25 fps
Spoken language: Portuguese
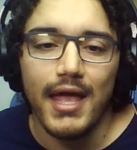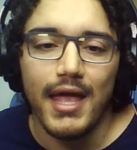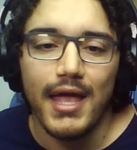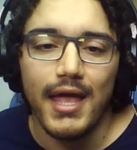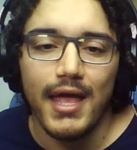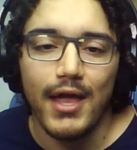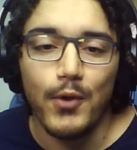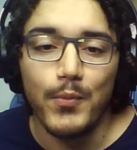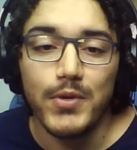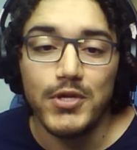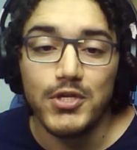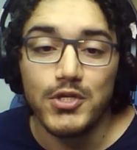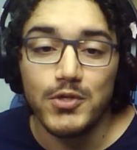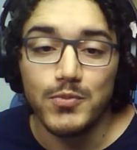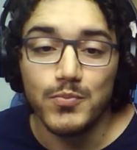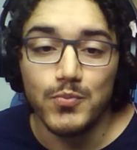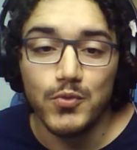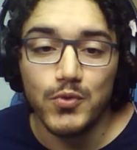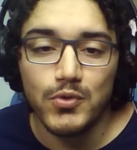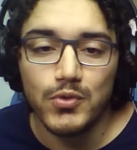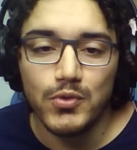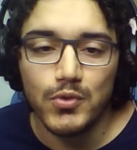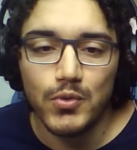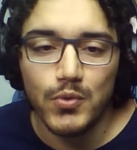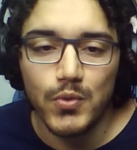é realmente
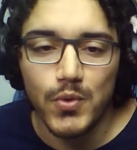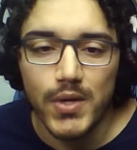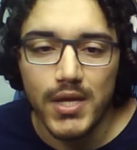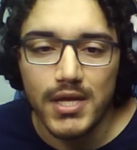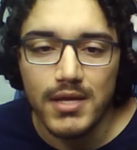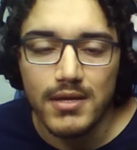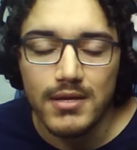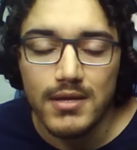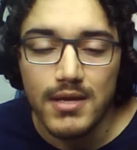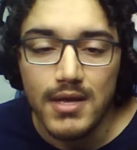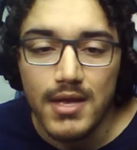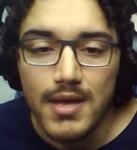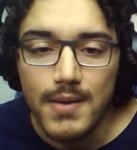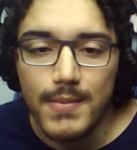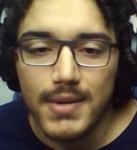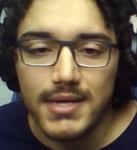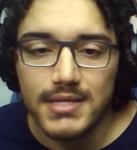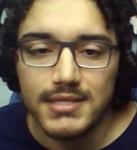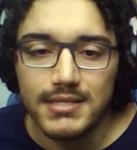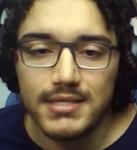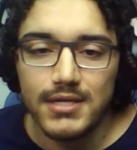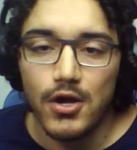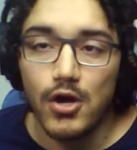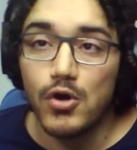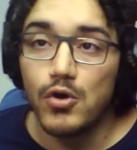muito ruim,
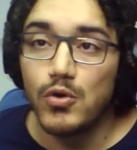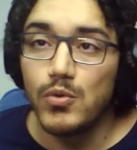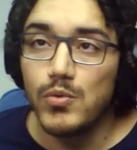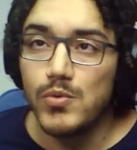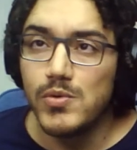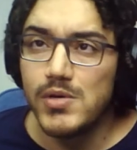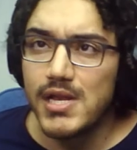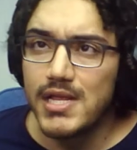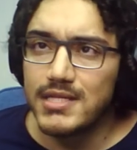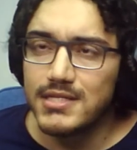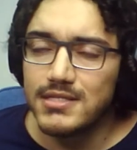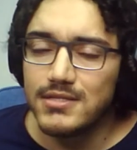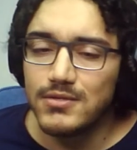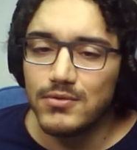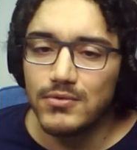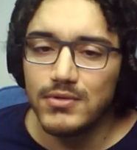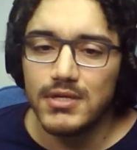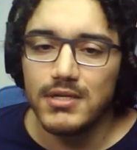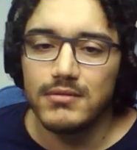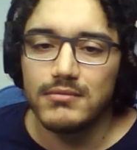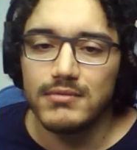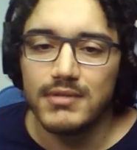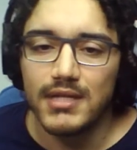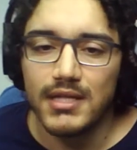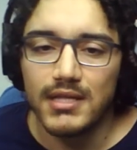mas assim, ó, com iluminação
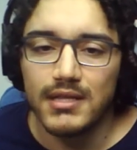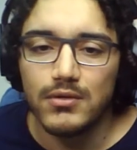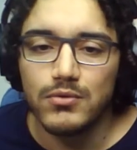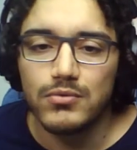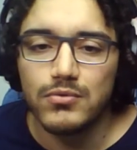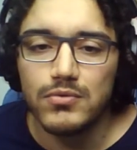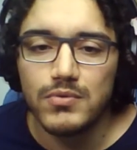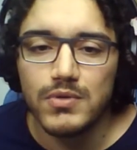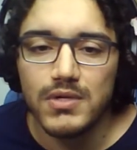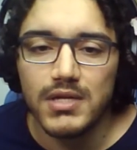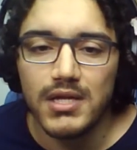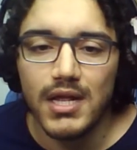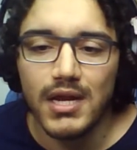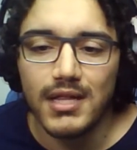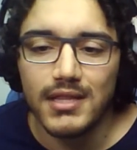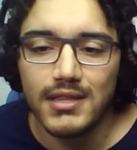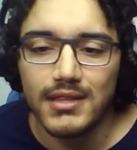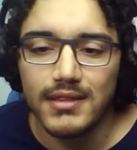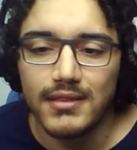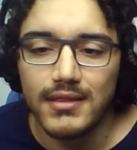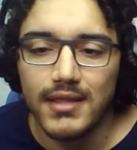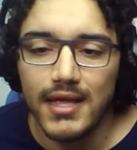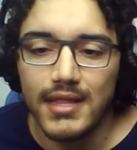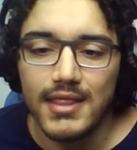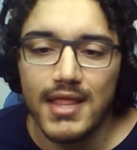que não tá tão ruim, ela
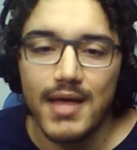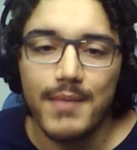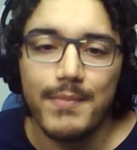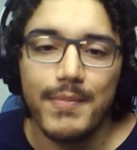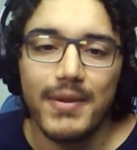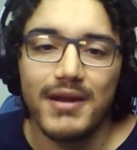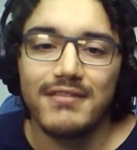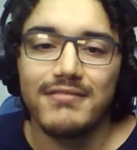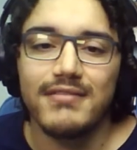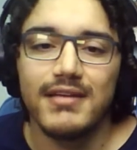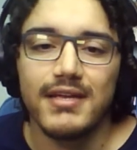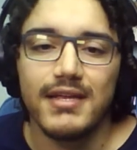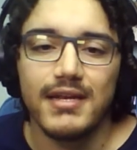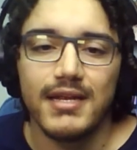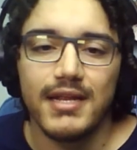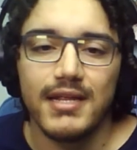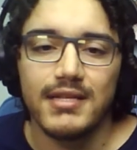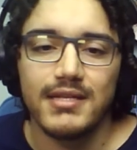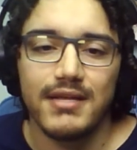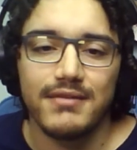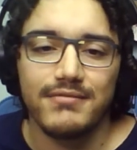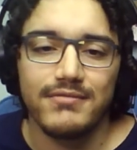até dá para ver, né?